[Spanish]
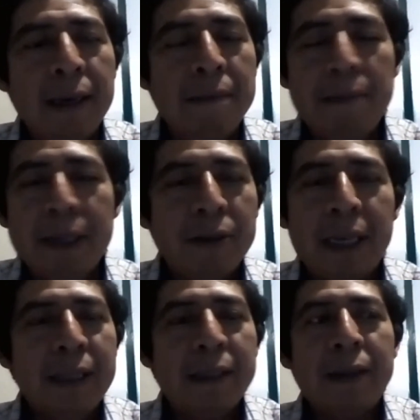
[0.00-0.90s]

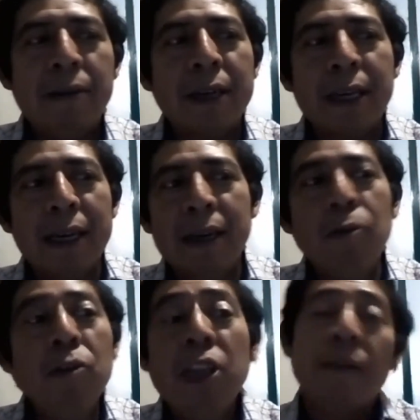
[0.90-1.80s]
impresionante, es algo que
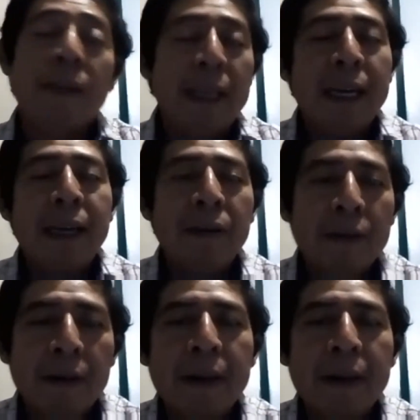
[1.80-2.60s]
único, diría yo.